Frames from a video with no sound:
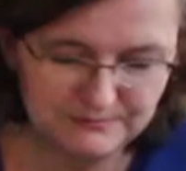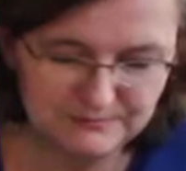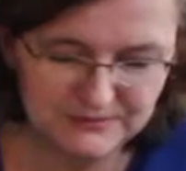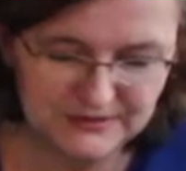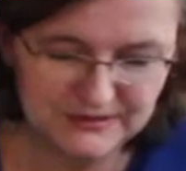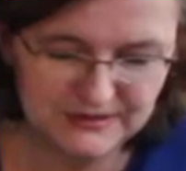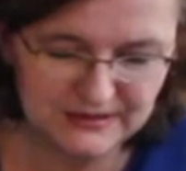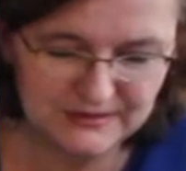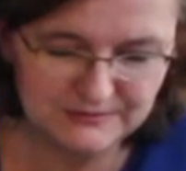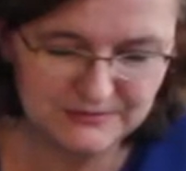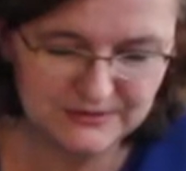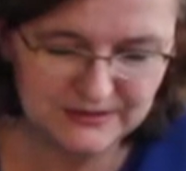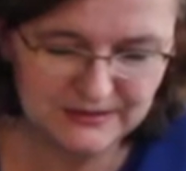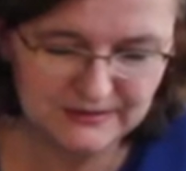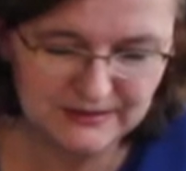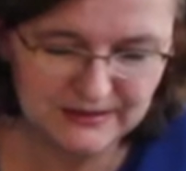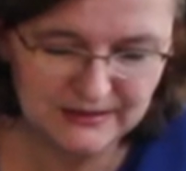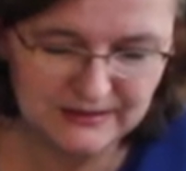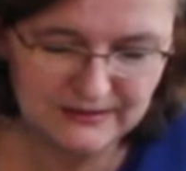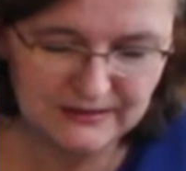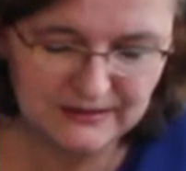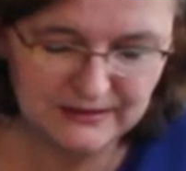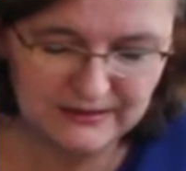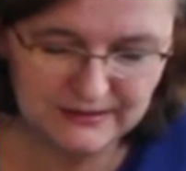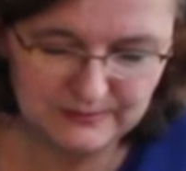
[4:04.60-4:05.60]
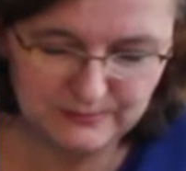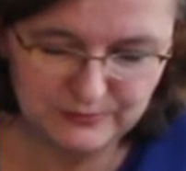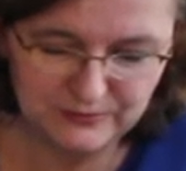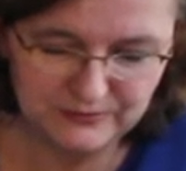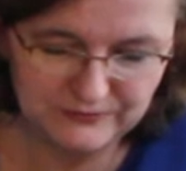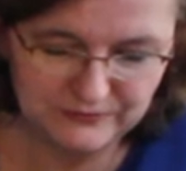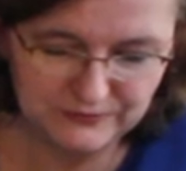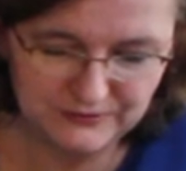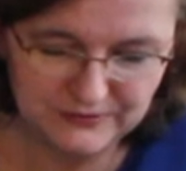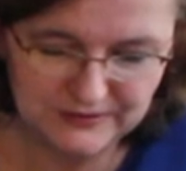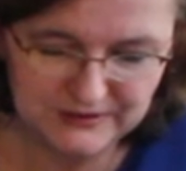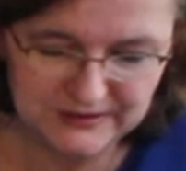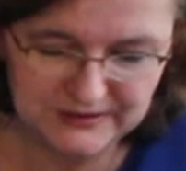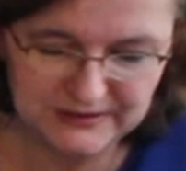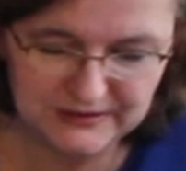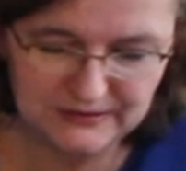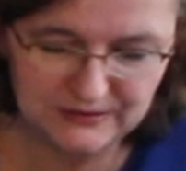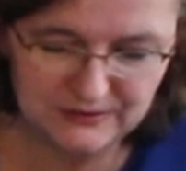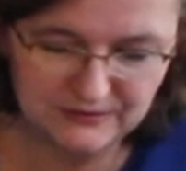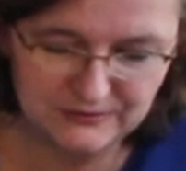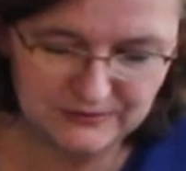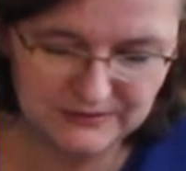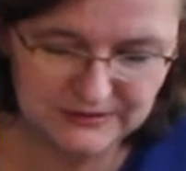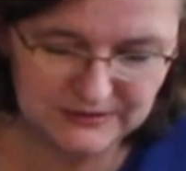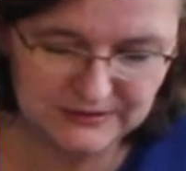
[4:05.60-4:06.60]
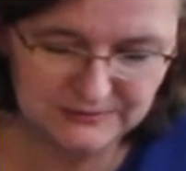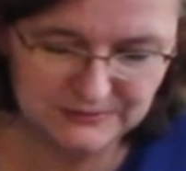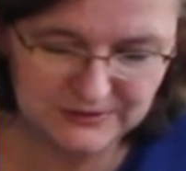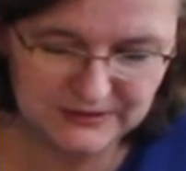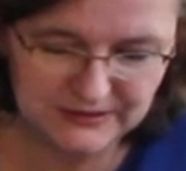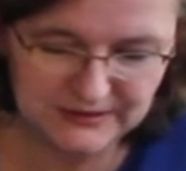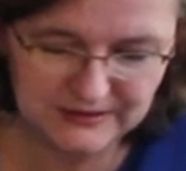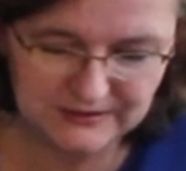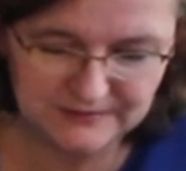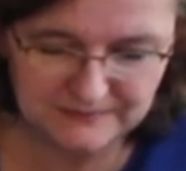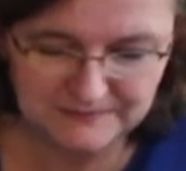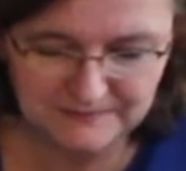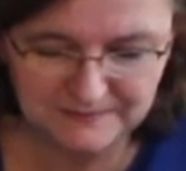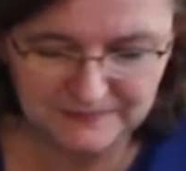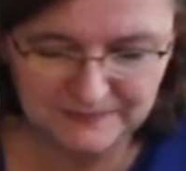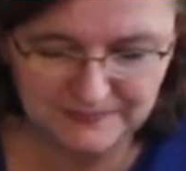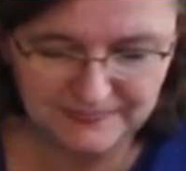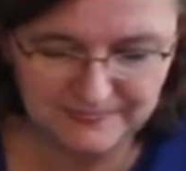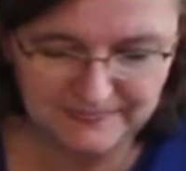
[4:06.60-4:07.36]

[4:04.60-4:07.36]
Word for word: épidémie et pauvreté endémique.